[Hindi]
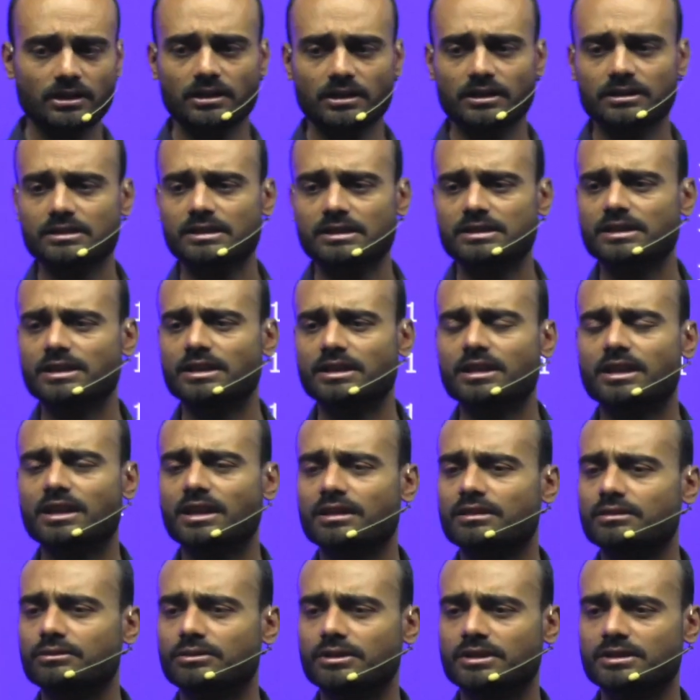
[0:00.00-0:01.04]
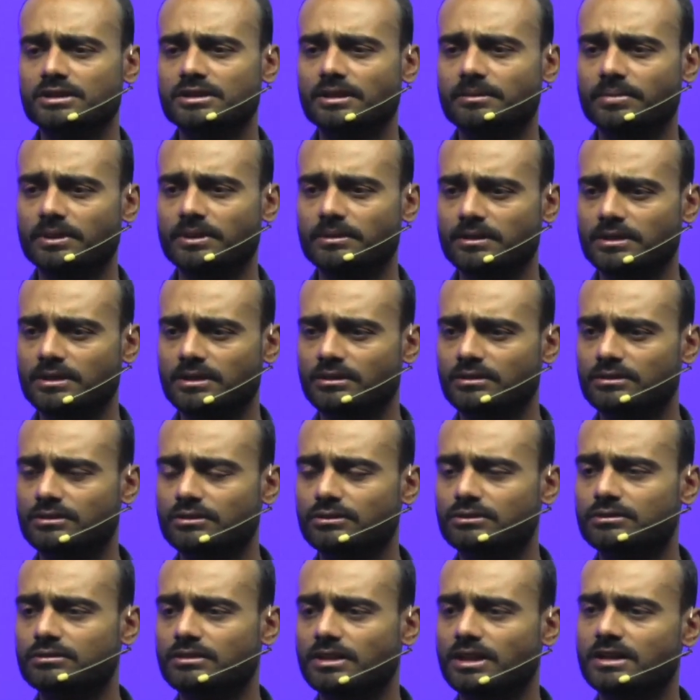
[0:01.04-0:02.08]
जैसे एक आध को एग्जाम्पल बताओ तो
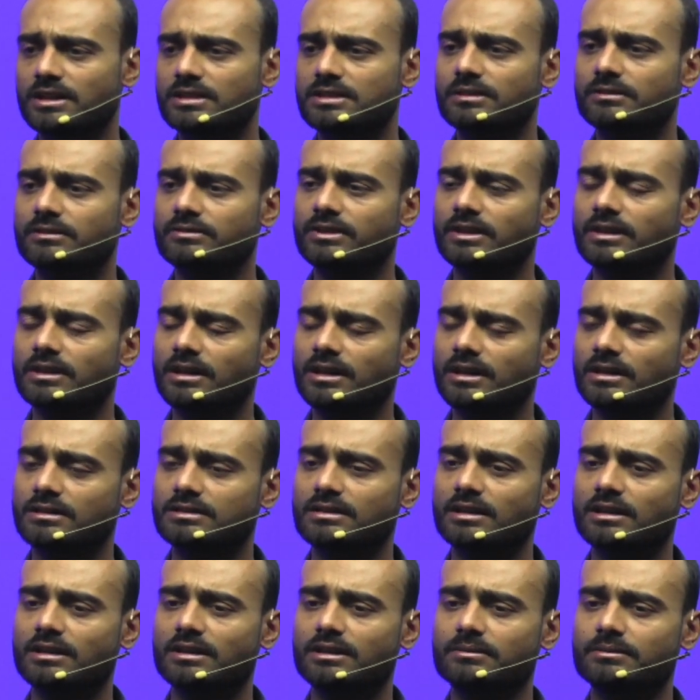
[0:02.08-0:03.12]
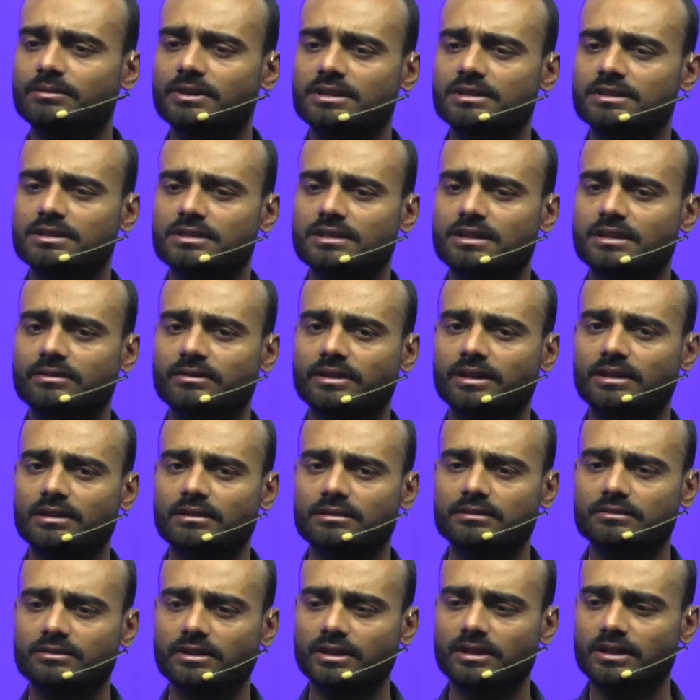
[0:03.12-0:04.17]
ऐसा ऐसा एलिमेंट जिसका
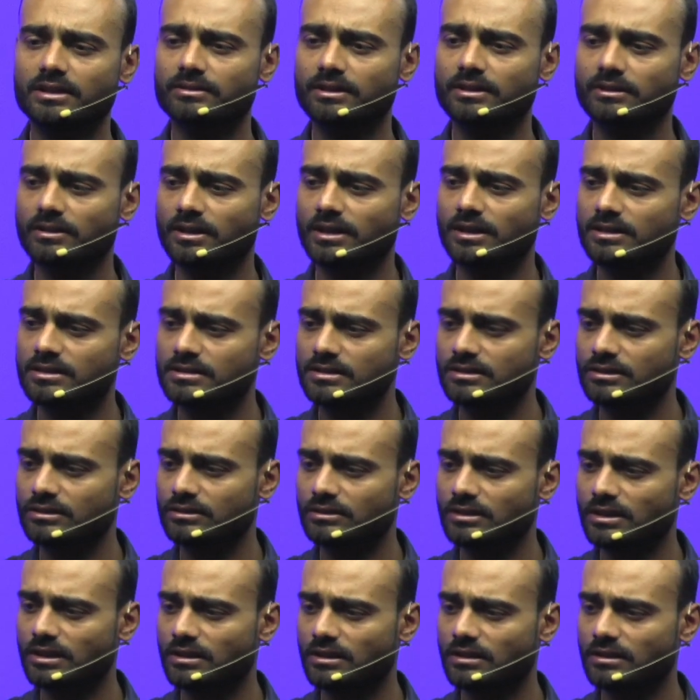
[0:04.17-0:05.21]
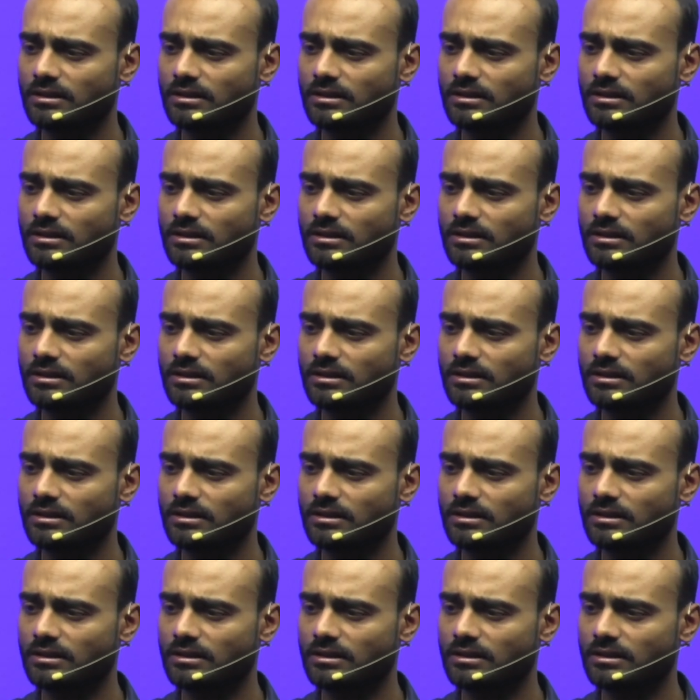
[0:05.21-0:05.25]
वेरिएबल वैलेंसी होता है